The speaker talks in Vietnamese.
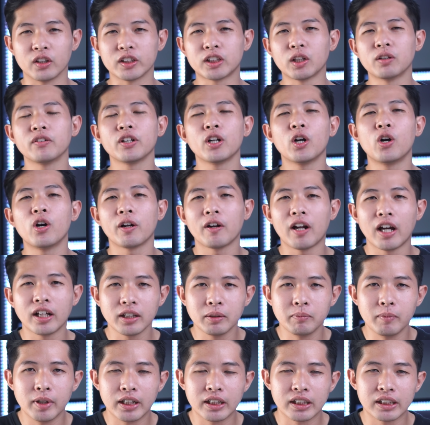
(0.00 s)
rồi trong video ngày nay
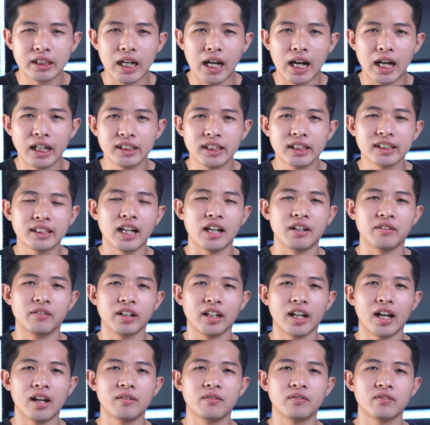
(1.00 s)
thì mình đã chia sẻ với
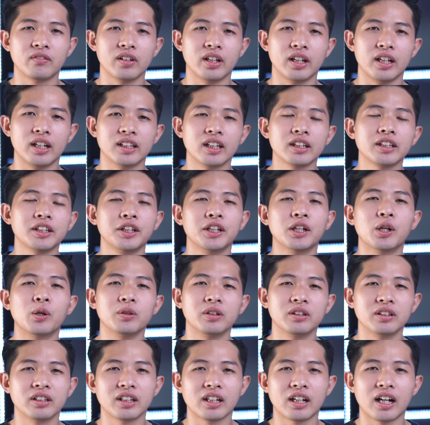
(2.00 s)
anh em về rất nhiều
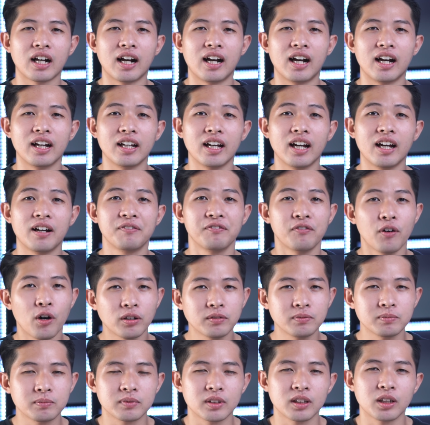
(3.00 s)
những cái
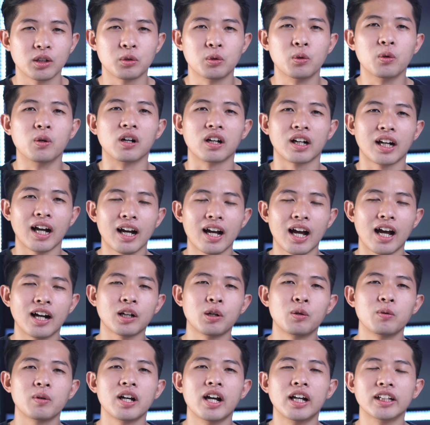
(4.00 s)
phốt của các
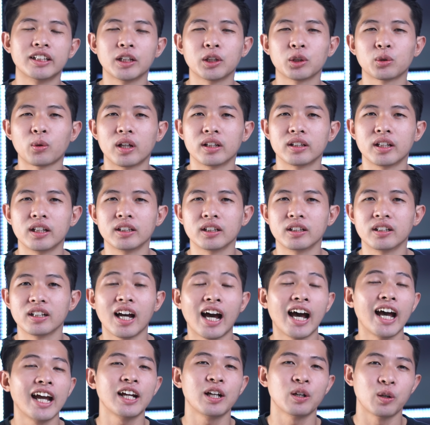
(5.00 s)
hãng công nghệ trên toàn thế giới
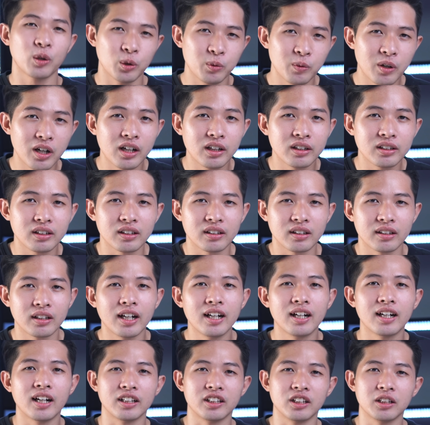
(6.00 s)
hay nói đúng hơn
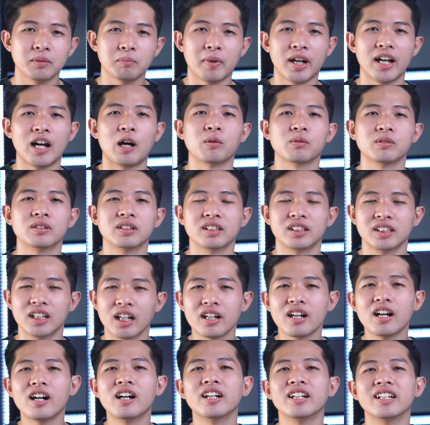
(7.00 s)
đây là những bài học
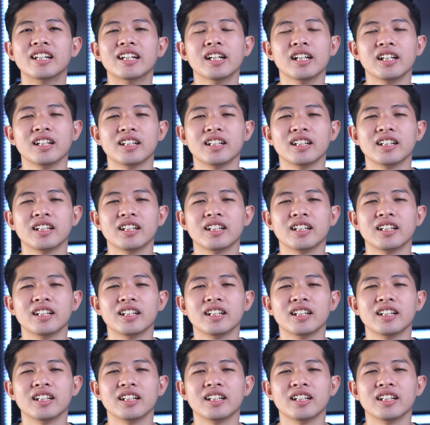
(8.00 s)
nhớ đời